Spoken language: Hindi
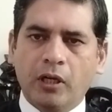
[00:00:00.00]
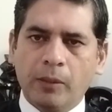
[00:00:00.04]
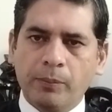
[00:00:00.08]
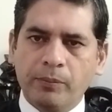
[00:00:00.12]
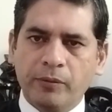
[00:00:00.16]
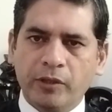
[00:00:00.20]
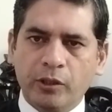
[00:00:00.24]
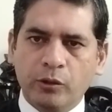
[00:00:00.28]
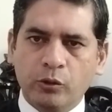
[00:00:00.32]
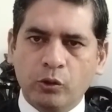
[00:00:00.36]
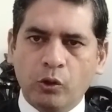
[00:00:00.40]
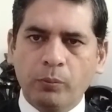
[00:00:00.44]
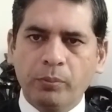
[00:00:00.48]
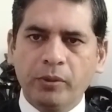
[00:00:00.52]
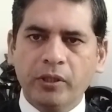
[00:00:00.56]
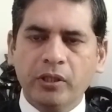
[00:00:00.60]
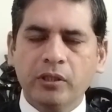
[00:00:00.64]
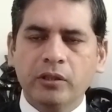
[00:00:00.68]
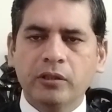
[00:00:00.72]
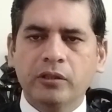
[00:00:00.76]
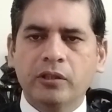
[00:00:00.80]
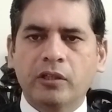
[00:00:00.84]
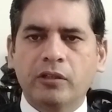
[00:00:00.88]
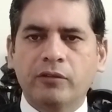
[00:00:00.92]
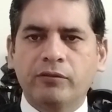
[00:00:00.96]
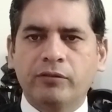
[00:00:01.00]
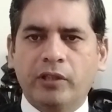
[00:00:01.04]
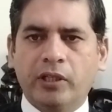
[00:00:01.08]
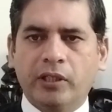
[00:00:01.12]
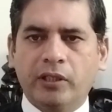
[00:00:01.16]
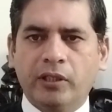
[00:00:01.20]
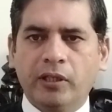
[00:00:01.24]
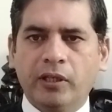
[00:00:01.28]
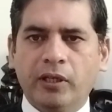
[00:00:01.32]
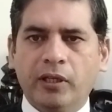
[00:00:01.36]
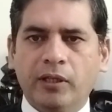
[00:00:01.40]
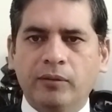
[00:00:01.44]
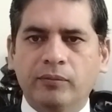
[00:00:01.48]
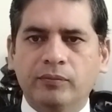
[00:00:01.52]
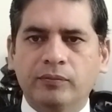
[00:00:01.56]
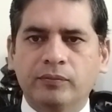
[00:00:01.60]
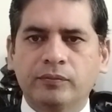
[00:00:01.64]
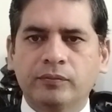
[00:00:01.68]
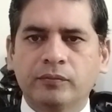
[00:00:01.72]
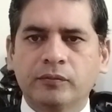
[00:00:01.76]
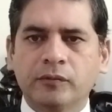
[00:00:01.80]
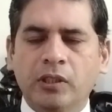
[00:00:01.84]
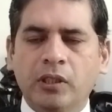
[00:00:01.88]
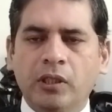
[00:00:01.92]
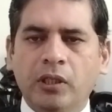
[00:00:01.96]
अपने टॉपिक की तरफ आते हैं
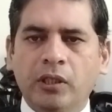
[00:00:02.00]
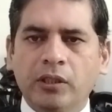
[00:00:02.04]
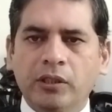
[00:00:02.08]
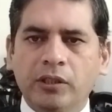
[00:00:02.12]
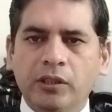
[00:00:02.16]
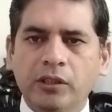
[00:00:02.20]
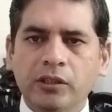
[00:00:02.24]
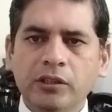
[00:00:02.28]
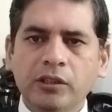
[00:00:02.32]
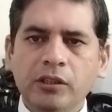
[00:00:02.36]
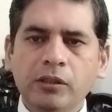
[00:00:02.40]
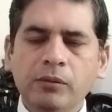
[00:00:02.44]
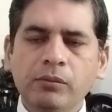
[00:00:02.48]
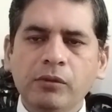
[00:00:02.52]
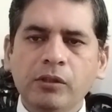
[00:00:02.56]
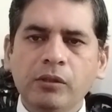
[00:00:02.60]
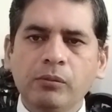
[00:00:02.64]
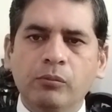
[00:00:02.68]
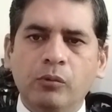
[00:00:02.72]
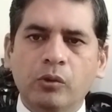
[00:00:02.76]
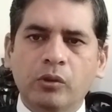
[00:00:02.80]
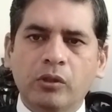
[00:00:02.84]
किसी भी